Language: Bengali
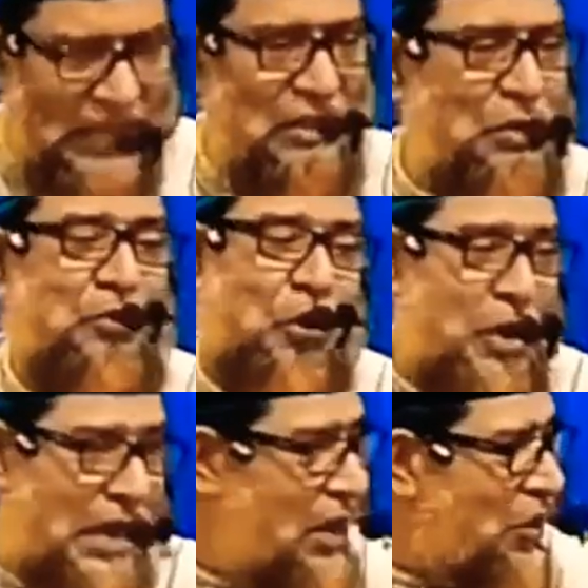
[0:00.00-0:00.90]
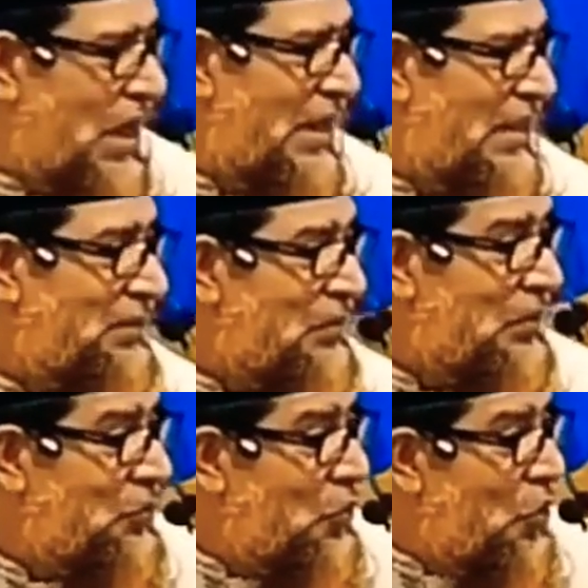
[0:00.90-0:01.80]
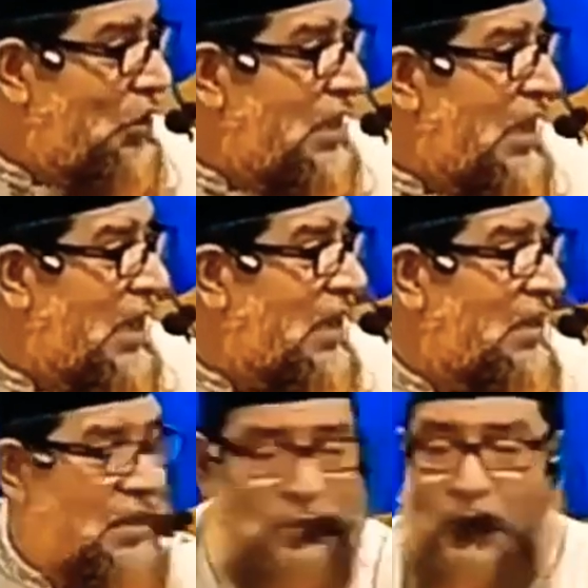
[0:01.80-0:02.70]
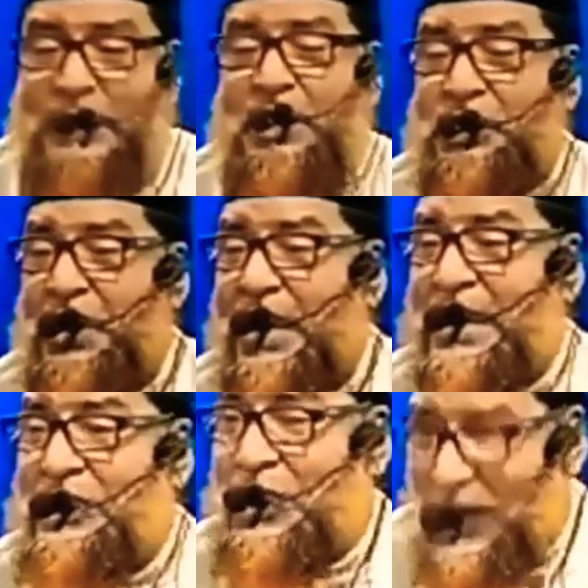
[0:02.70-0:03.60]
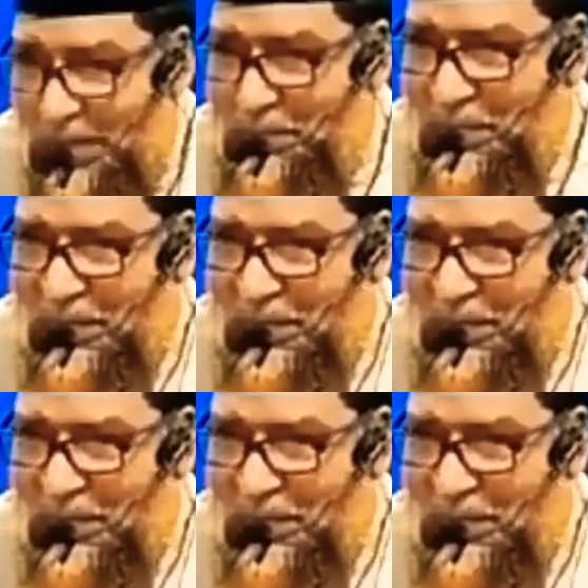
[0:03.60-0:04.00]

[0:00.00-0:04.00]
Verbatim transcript: কিন্তু ছড়ে গেল কাহিনী কু কথা বাতাসের আগে ছড়ে